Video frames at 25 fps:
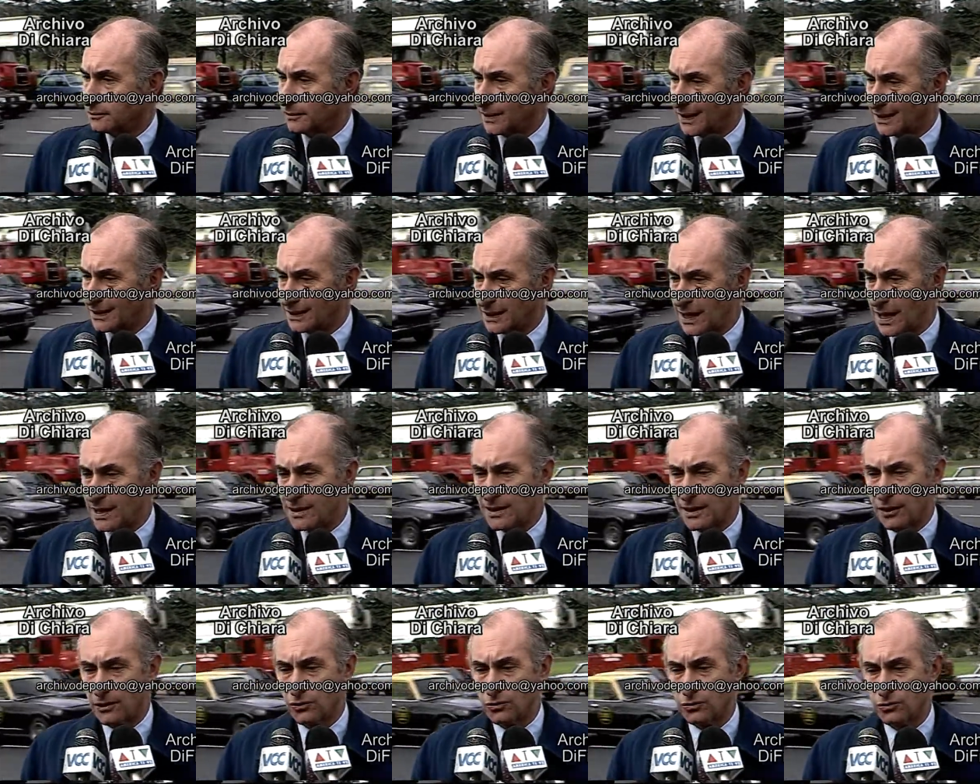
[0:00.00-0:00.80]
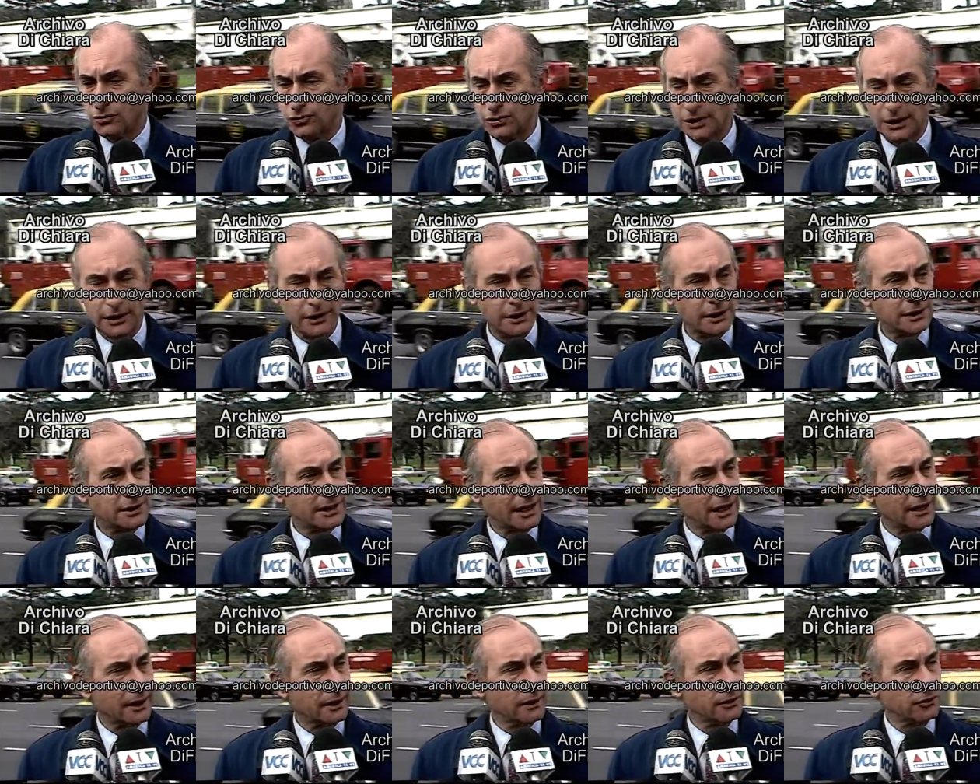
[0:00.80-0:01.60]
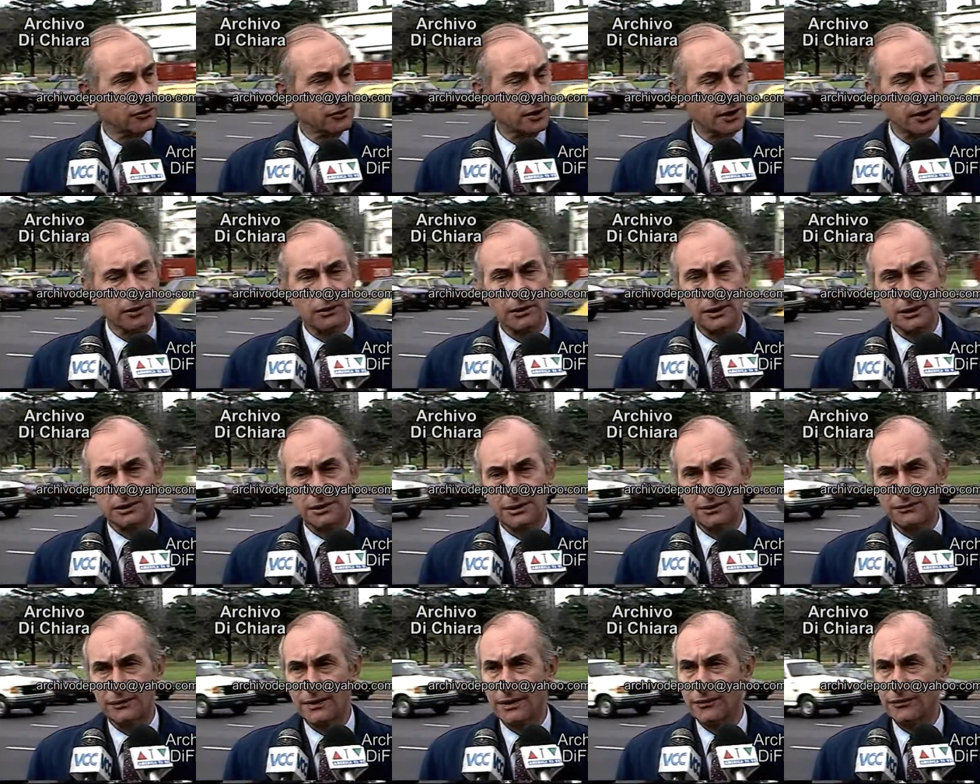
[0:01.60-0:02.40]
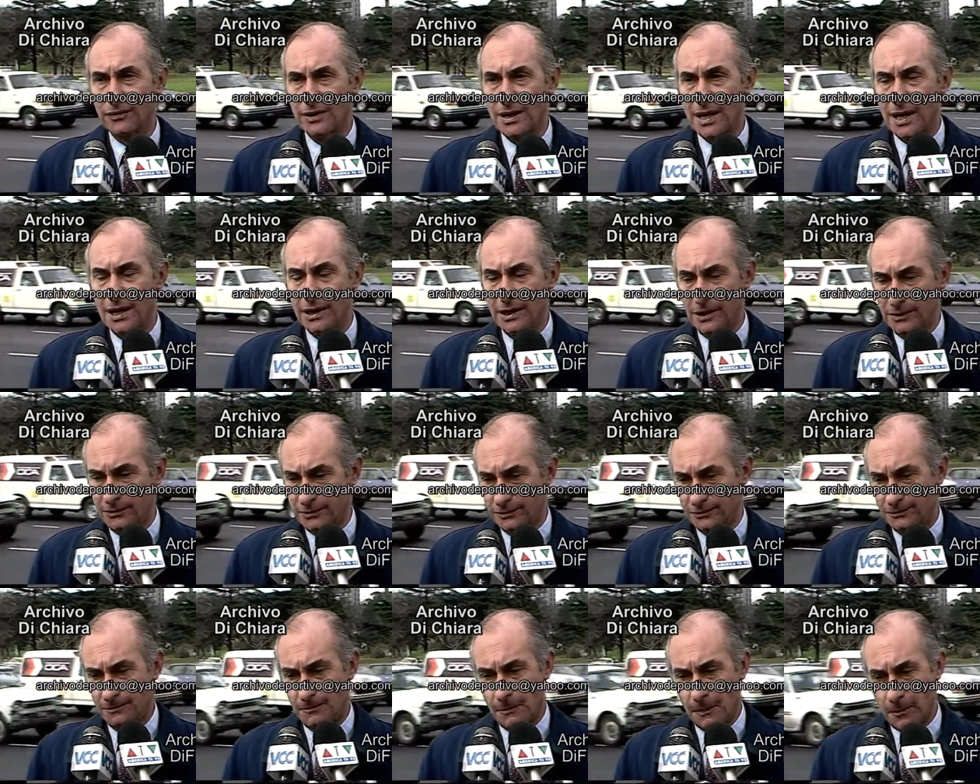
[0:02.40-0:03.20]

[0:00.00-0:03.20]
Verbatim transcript: Me extraña lo de Usandizaga, no tengo las cifras finales,